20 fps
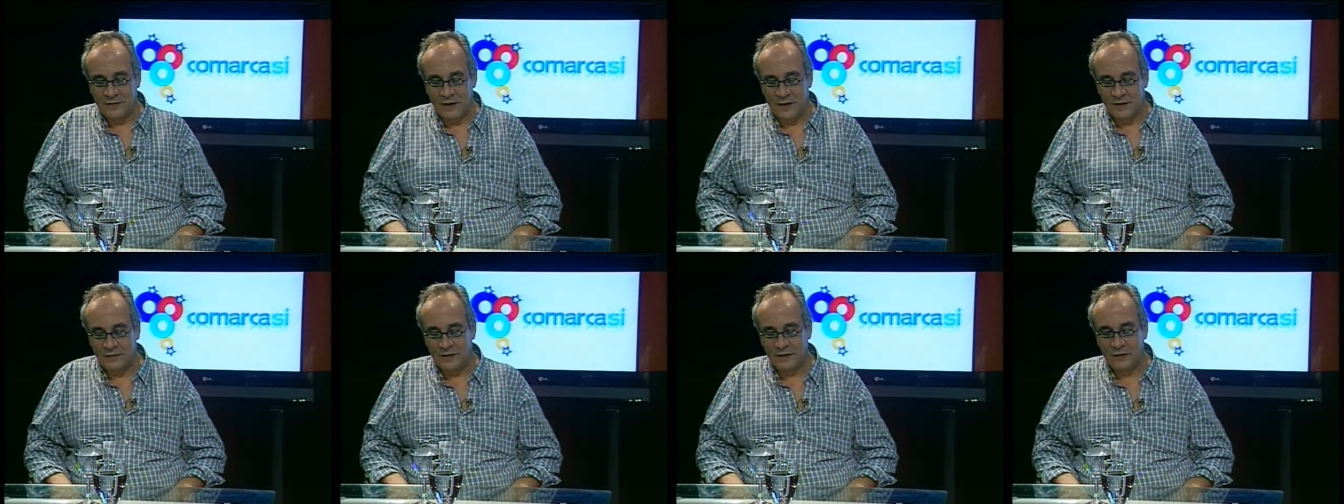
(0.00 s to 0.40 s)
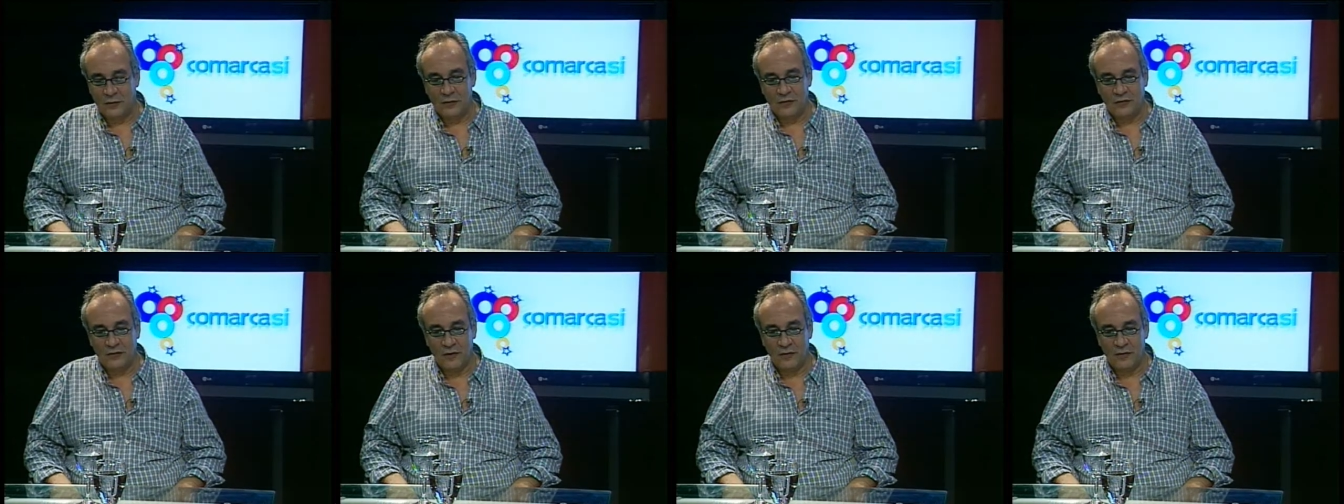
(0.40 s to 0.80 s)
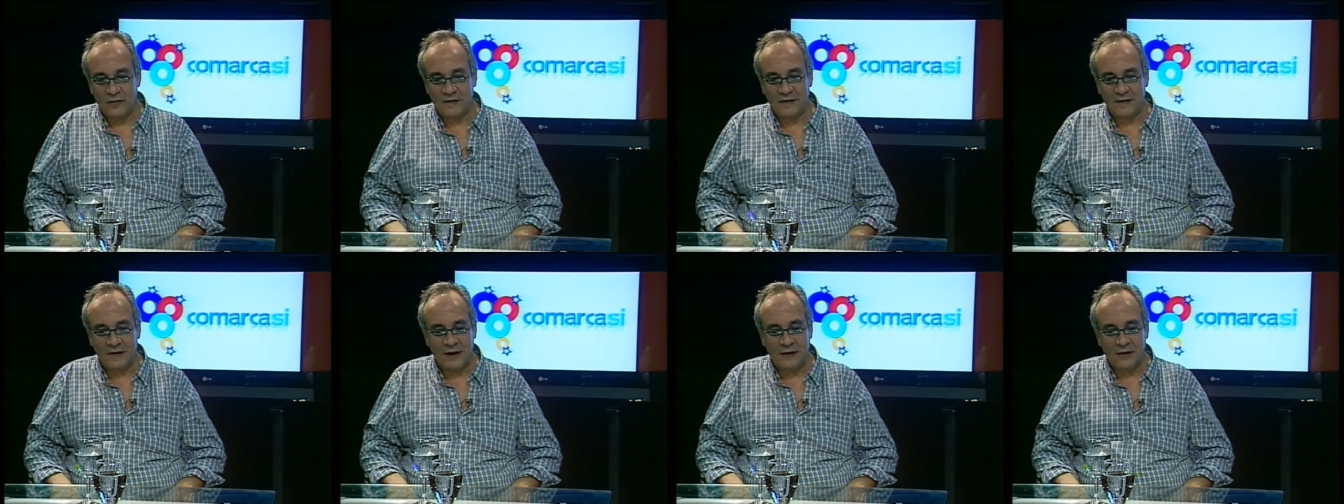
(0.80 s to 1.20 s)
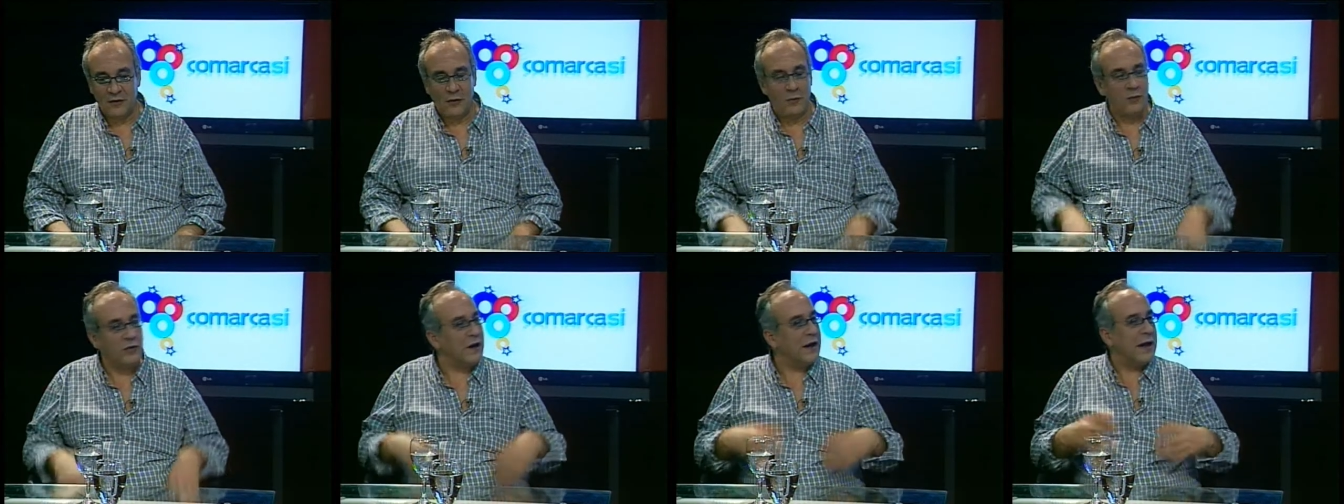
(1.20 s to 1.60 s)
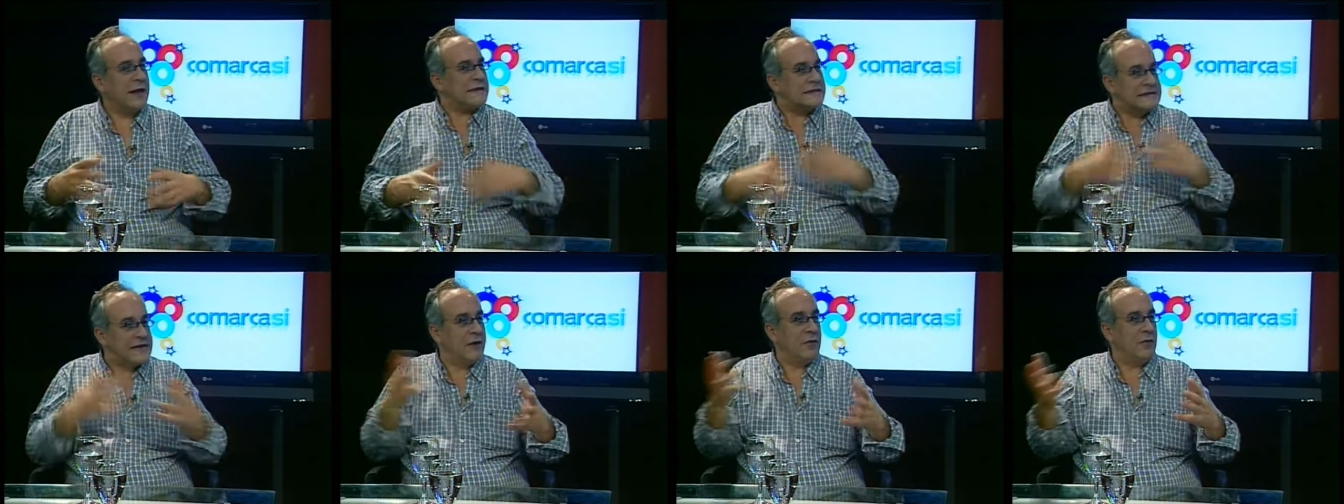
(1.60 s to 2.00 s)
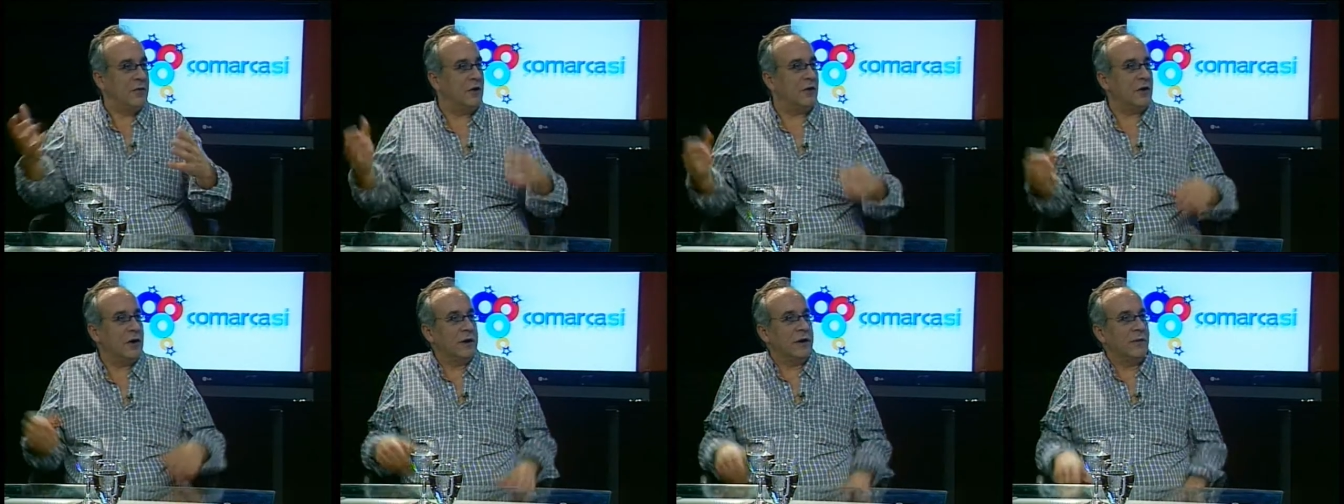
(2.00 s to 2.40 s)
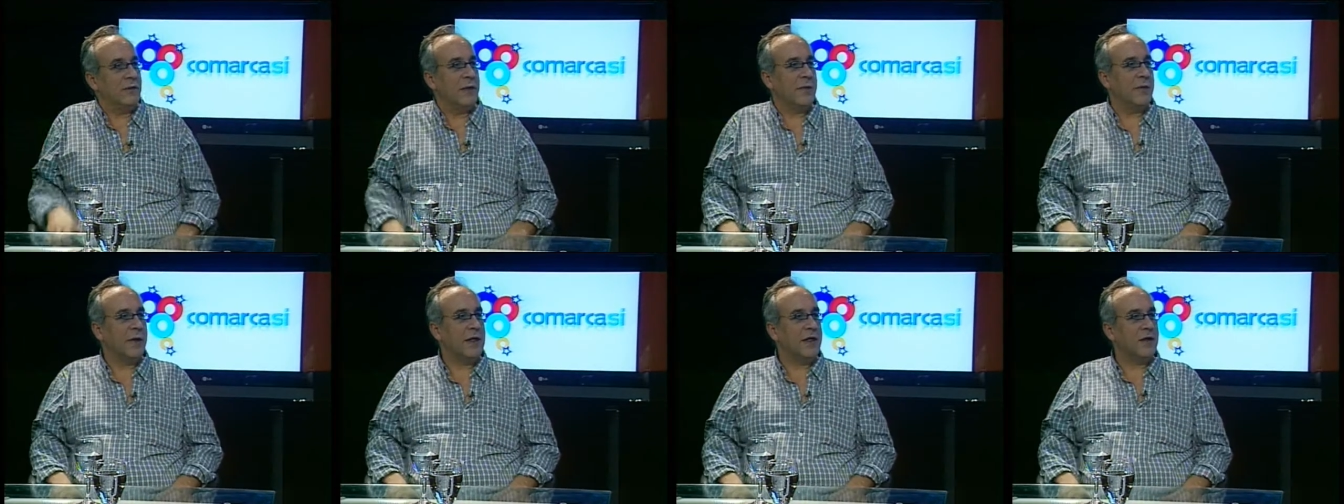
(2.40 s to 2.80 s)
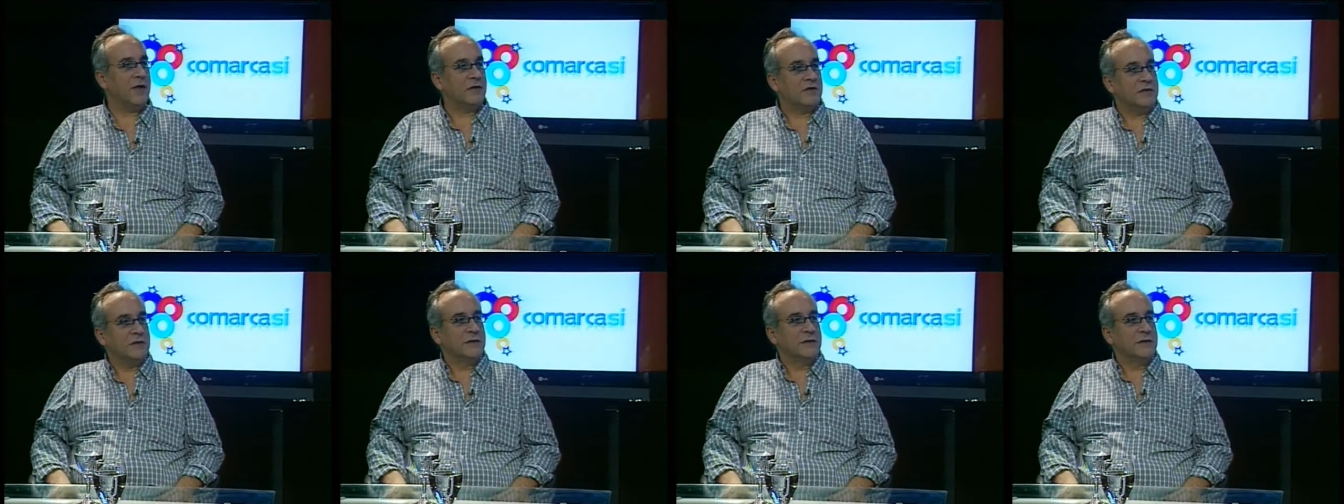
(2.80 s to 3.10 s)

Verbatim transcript: los estudios universitarios. ¿Cómo te enganchás vos con el tema de medios?